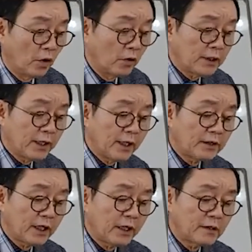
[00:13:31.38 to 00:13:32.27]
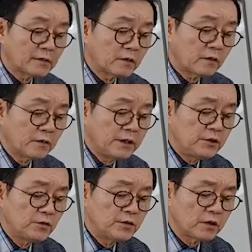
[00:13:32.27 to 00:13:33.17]
여기에 대해서
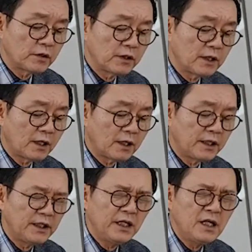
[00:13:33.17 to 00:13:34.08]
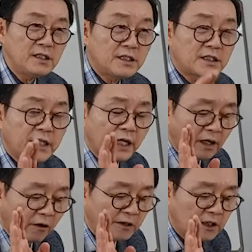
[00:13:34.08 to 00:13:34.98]
이준석이가
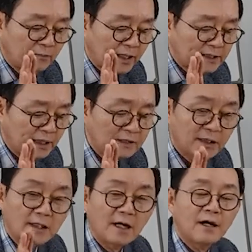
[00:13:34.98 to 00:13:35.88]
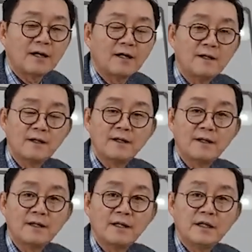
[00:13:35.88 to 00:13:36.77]
일체 언급하지 않다가
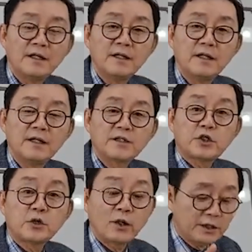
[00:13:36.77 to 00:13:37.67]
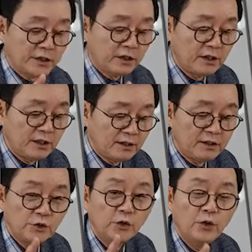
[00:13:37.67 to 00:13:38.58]
7월
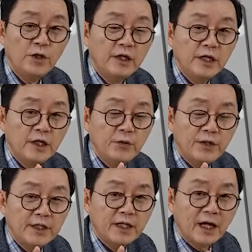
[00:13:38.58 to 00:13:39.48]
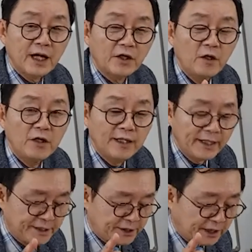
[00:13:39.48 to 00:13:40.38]
7일 윤리위가
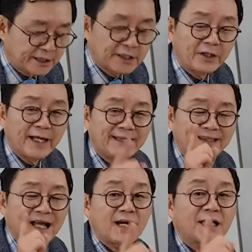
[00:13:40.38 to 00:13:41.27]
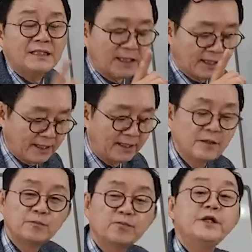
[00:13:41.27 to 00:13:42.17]
열리기 직전에 딱 한
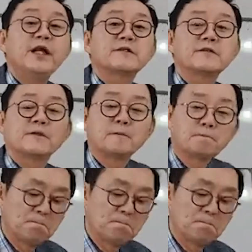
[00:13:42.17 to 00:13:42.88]
차례 부인했어요.